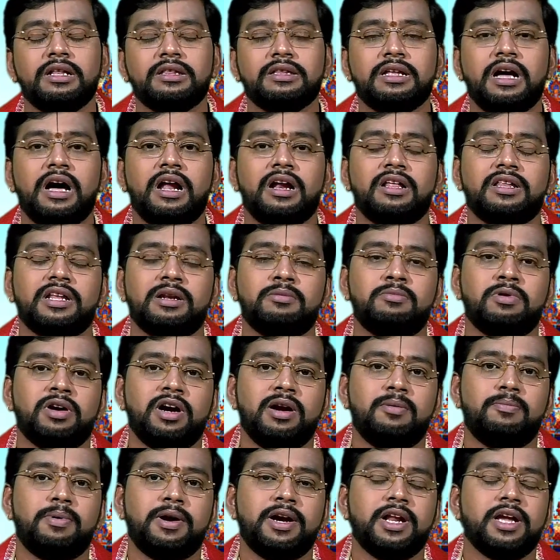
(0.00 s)
தான
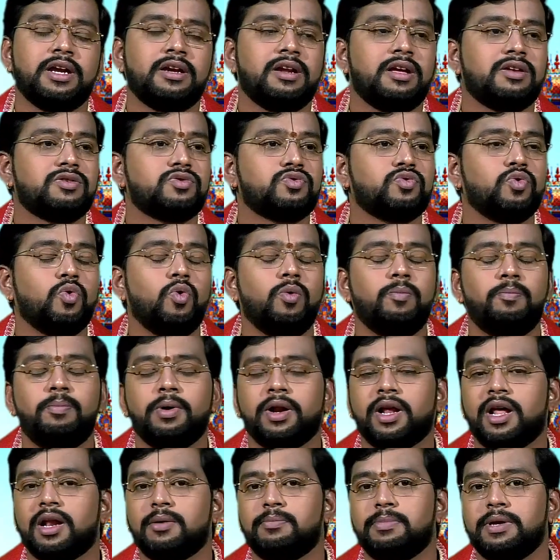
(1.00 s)
தர்மங்கள் பண்ணிங்கன்னா
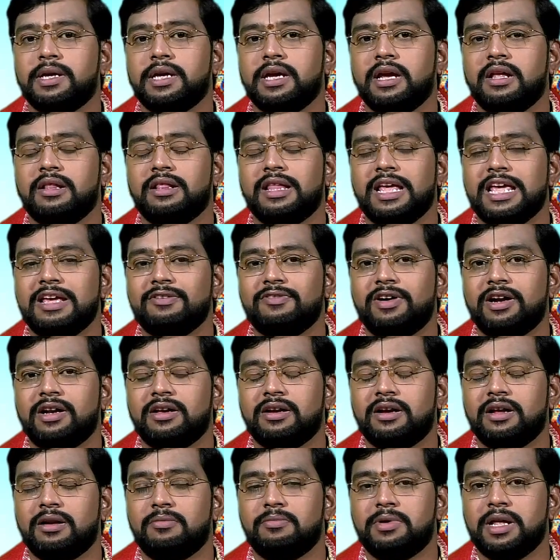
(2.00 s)
சூப்பராக இருப்பீங்க தெய்வ
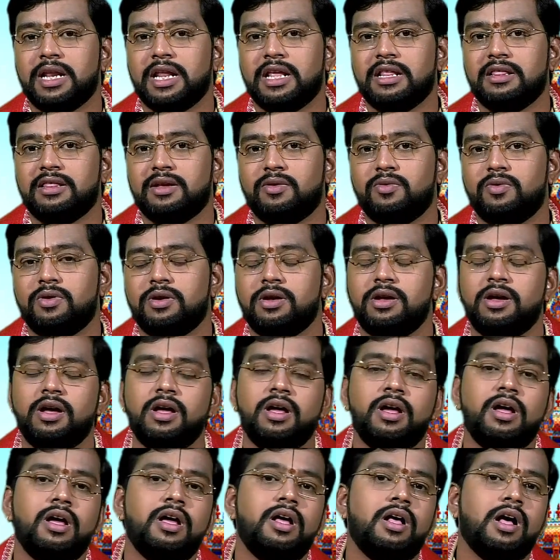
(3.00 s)
நிறைந்த ஒரு
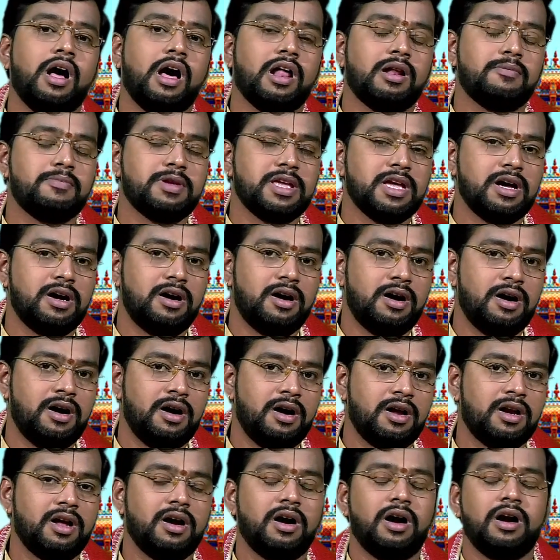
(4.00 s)

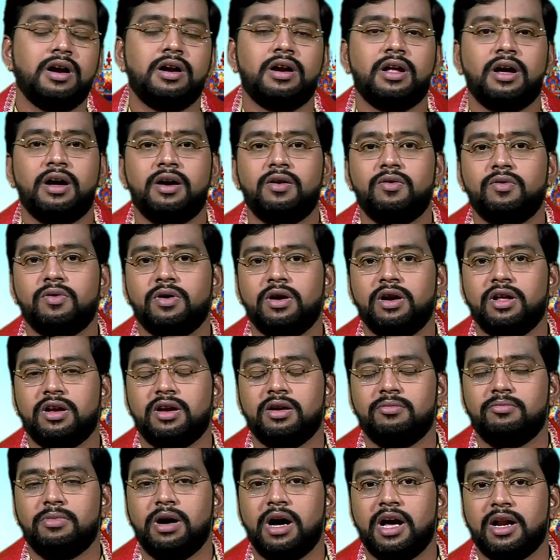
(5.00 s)
அருமையான ஆண்டாக
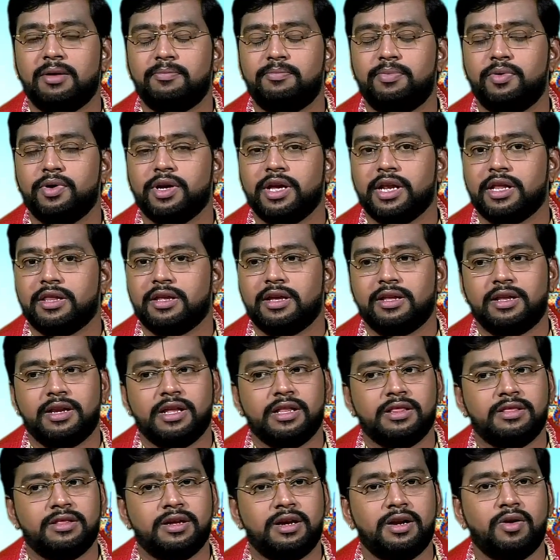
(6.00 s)
உங்களுக்கு மாறப்போகிறது
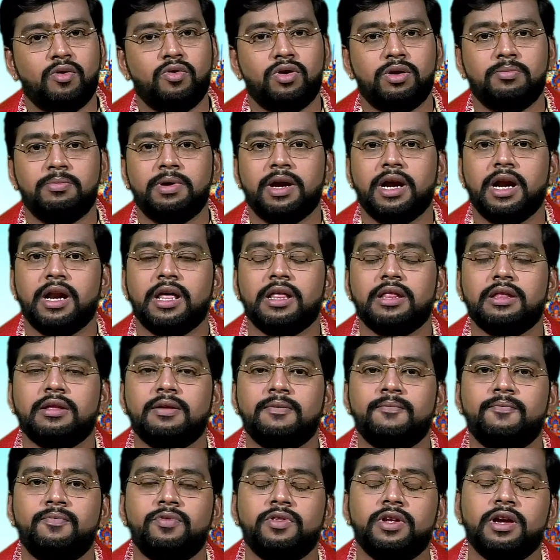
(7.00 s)
அதில் எந்த டவுட்டுமே கிடையாது
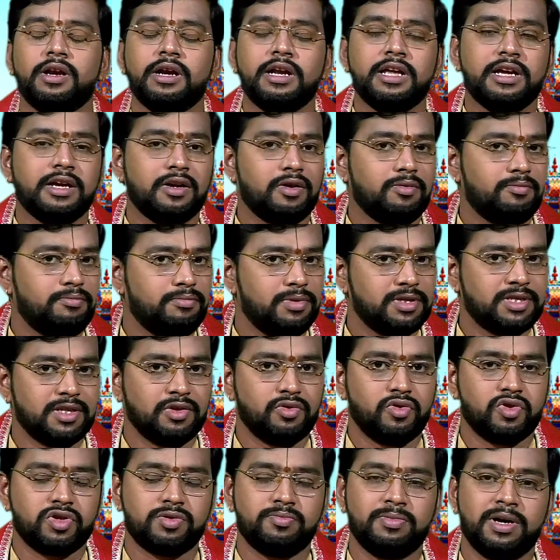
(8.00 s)
நீங்கள் ரொம்ப
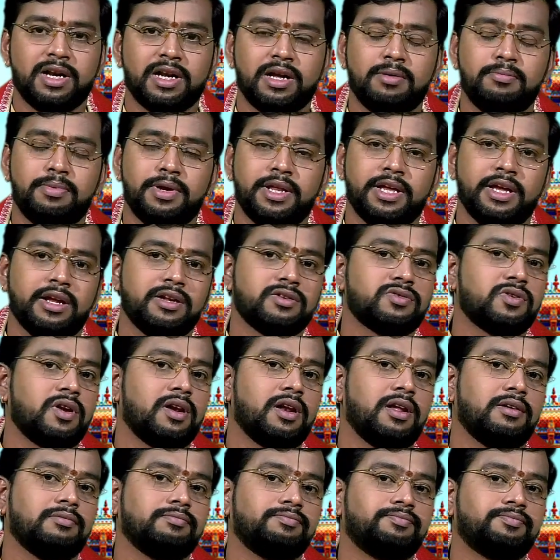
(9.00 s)
சந்தோஷமாக இருக்க போகிறீங்கன்னு
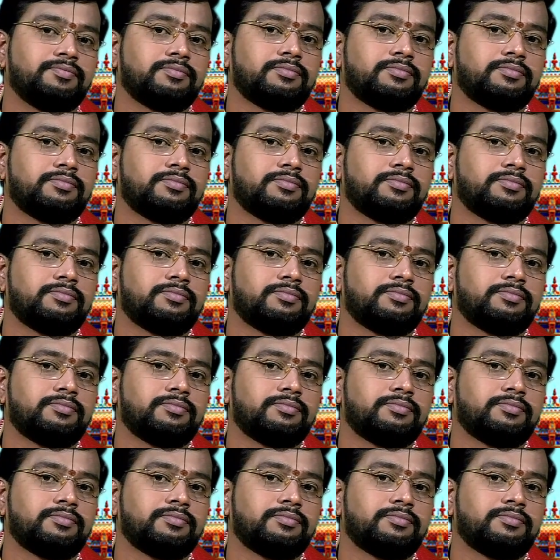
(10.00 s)
சொல்லலாம்